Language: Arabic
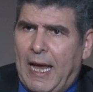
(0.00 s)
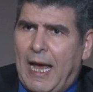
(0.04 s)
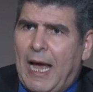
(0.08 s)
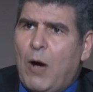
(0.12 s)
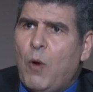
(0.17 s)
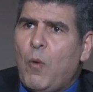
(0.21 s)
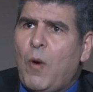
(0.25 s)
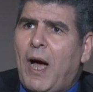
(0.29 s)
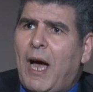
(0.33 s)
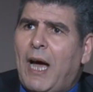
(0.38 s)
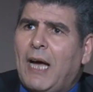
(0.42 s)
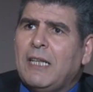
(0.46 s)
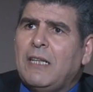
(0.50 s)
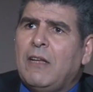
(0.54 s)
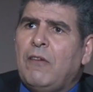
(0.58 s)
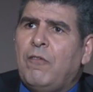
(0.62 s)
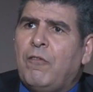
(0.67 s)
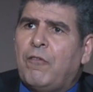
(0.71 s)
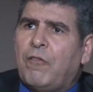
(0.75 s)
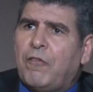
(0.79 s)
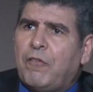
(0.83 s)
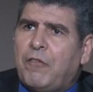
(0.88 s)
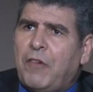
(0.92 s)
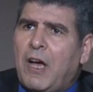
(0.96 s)
أو
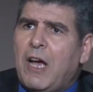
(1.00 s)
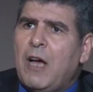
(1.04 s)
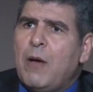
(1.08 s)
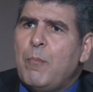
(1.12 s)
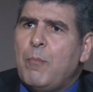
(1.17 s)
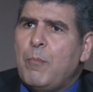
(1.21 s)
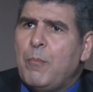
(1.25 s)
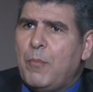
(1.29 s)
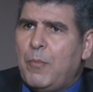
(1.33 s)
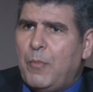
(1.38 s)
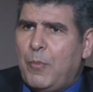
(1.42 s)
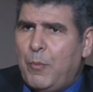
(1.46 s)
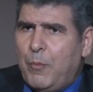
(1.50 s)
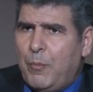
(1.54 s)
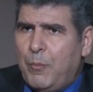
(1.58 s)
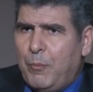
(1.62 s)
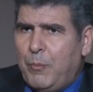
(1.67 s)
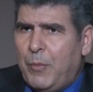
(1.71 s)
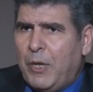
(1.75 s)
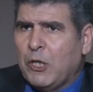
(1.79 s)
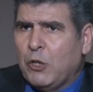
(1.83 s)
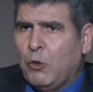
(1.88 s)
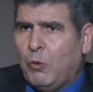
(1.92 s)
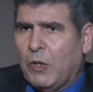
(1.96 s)
عدم فهم
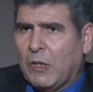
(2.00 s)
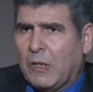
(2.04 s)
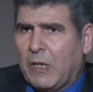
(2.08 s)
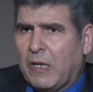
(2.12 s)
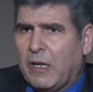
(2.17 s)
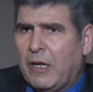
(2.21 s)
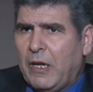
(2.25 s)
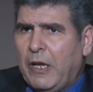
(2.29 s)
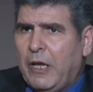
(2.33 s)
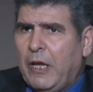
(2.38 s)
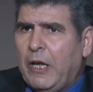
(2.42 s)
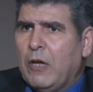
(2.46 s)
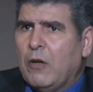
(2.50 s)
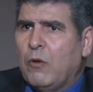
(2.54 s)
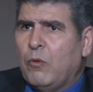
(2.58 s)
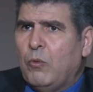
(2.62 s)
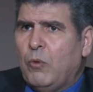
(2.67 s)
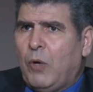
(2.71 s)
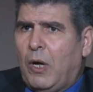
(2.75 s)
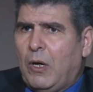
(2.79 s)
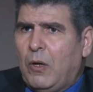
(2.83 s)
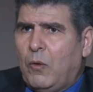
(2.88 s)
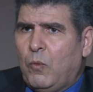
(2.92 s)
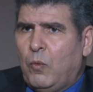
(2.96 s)
من هو الله
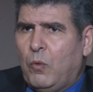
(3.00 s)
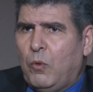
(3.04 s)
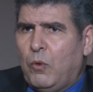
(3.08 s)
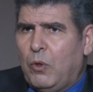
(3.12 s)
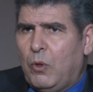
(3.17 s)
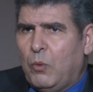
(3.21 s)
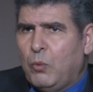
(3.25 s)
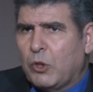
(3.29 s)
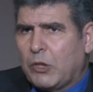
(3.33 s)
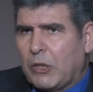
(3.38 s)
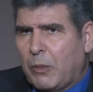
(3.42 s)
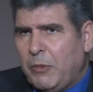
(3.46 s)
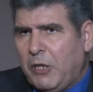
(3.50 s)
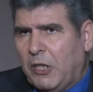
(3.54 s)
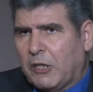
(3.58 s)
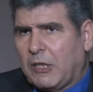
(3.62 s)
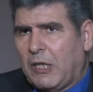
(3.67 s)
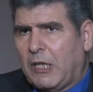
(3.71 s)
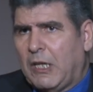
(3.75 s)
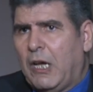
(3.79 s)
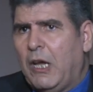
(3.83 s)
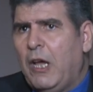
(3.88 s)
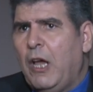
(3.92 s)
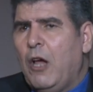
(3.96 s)
طبيعة و... الله وطبيعة
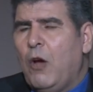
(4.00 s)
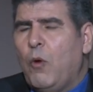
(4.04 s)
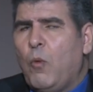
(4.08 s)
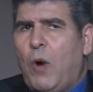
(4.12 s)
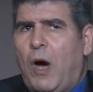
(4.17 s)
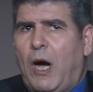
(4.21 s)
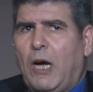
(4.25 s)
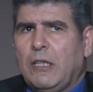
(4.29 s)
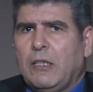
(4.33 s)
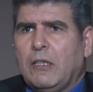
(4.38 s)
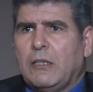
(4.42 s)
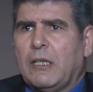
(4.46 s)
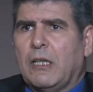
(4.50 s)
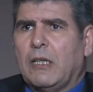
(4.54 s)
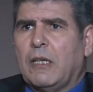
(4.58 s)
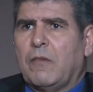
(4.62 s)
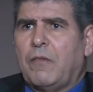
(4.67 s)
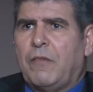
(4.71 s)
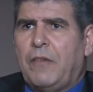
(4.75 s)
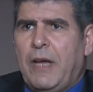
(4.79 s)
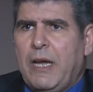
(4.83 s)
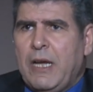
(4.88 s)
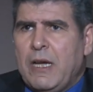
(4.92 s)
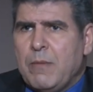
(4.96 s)
الله
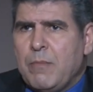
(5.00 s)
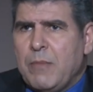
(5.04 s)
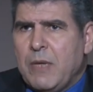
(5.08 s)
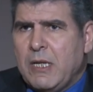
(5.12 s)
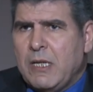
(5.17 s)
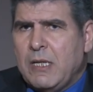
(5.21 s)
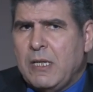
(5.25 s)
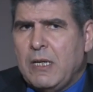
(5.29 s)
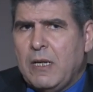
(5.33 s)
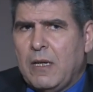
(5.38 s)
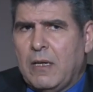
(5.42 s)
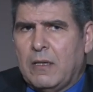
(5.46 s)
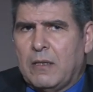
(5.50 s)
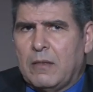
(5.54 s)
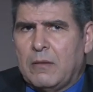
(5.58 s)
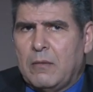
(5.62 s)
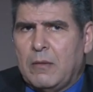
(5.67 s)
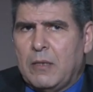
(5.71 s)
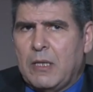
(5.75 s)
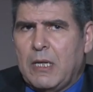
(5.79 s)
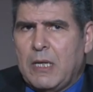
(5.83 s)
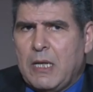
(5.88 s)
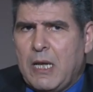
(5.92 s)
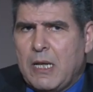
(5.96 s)
وحضرتك فاهم ان آه،
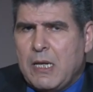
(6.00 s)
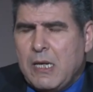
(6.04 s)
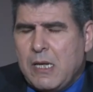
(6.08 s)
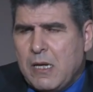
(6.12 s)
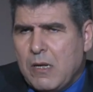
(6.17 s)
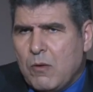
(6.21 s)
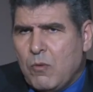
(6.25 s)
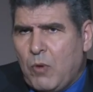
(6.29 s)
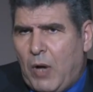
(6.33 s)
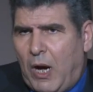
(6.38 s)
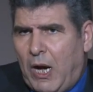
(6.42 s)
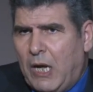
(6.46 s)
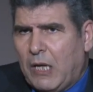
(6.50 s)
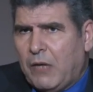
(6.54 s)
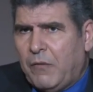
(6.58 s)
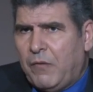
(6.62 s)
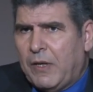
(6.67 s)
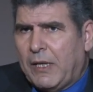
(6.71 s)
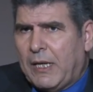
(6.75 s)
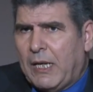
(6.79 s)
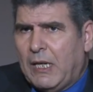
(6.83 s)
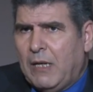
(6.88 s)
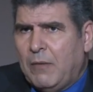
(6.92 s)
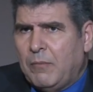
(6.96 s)
يعني وعارف
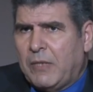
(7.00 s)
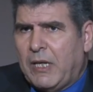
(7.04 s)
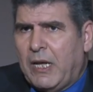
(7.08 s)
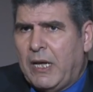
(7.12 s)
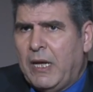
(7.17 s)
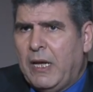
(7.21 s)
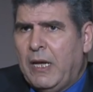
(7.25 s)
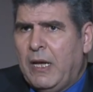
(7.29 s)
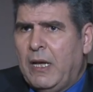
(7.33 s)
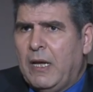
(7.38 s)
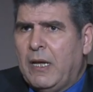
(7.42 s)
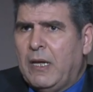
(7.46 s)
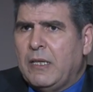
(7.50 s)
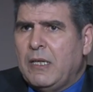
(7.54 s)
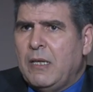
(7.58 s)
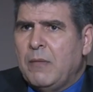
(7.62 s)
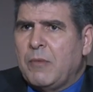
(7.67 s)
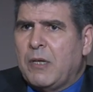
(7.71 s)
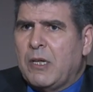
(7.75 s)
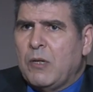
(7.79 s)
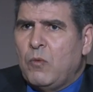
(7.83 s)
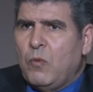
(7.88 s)
الكلام ده يمكن